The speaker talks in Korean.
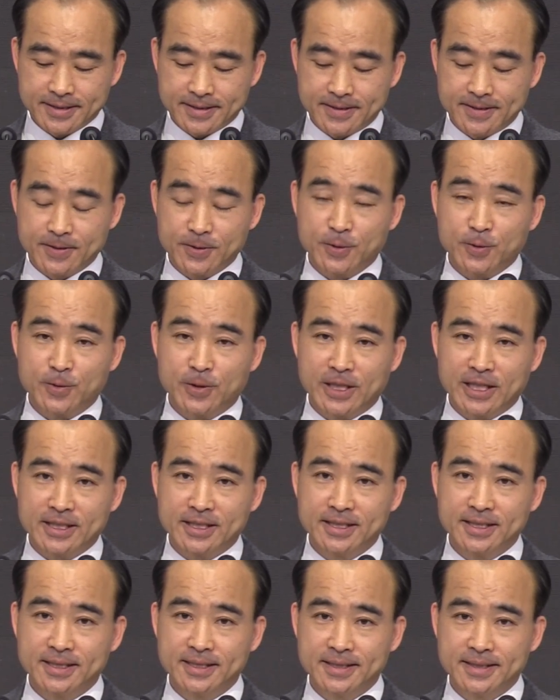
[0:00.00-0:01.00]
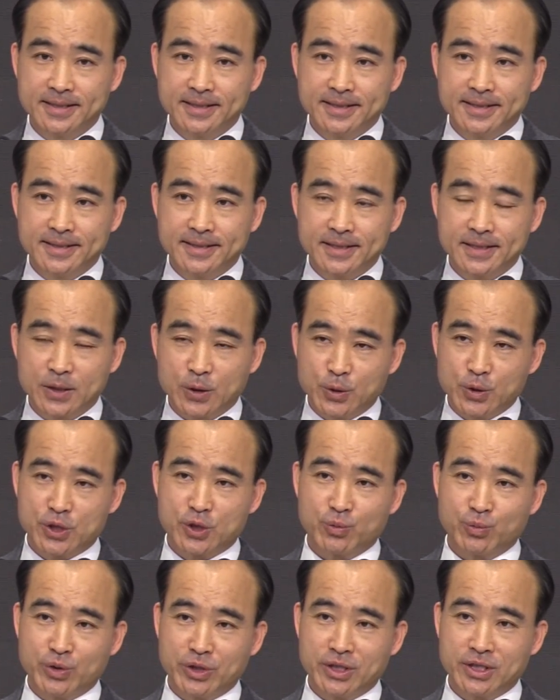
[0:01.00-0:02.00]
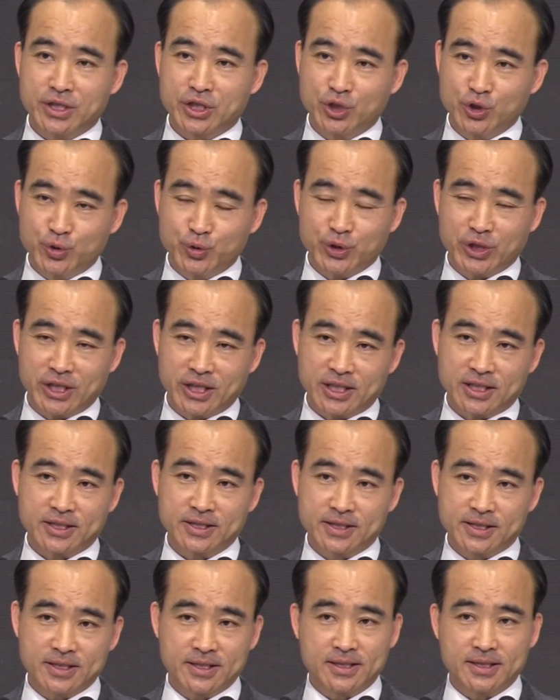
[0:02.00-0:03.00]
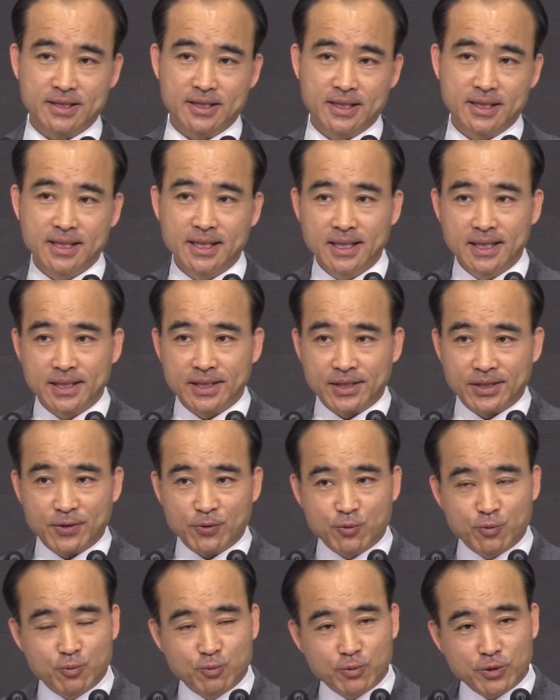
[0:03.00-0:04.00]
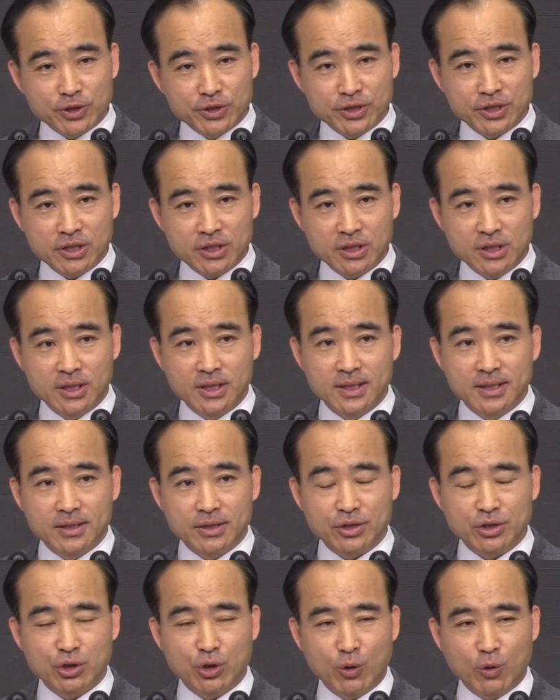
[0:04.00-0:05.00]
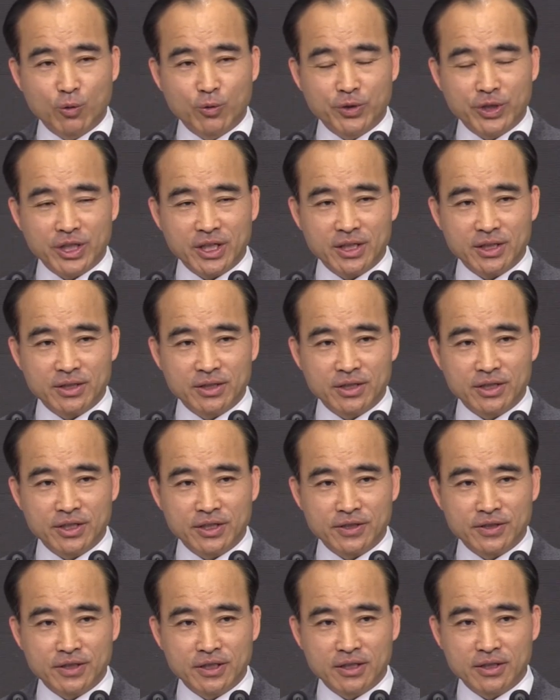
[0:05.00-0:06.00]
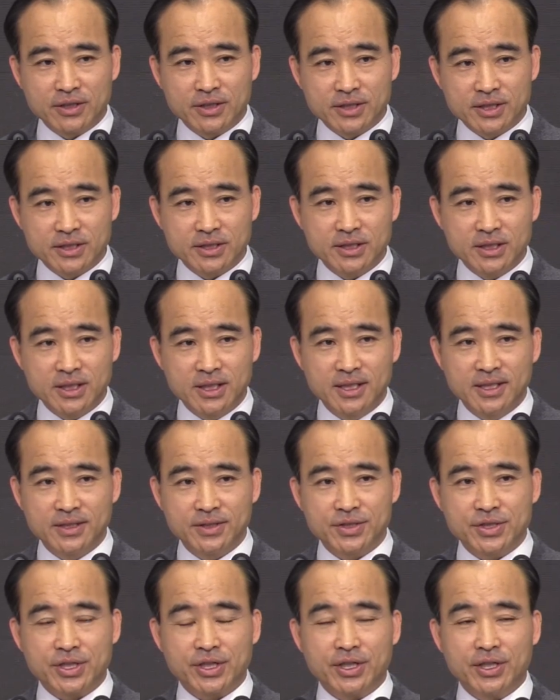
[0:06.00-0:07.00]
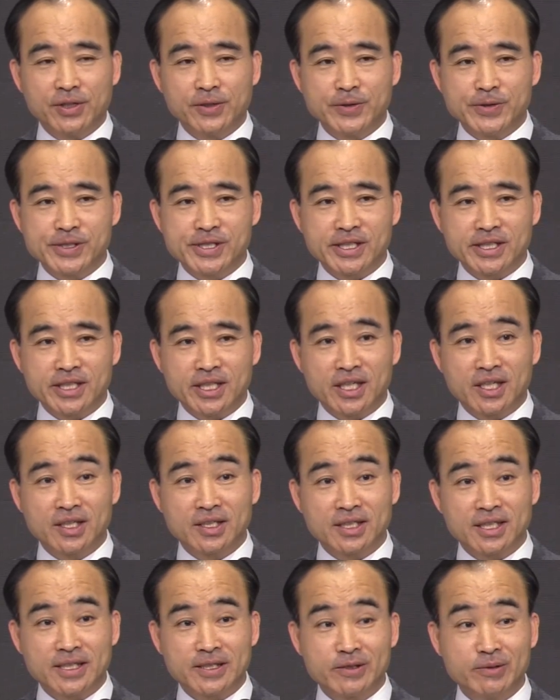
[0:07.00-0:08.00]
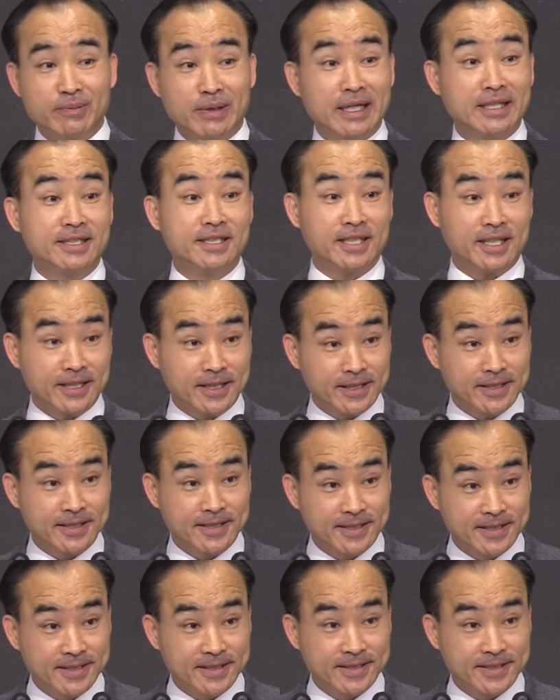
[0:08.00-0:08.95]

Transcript: 더 또한 조심히 신중해야 할 것은 이 구원을 소홀히 여기는 것을 죄로 생각하는 사람은 많지 않아.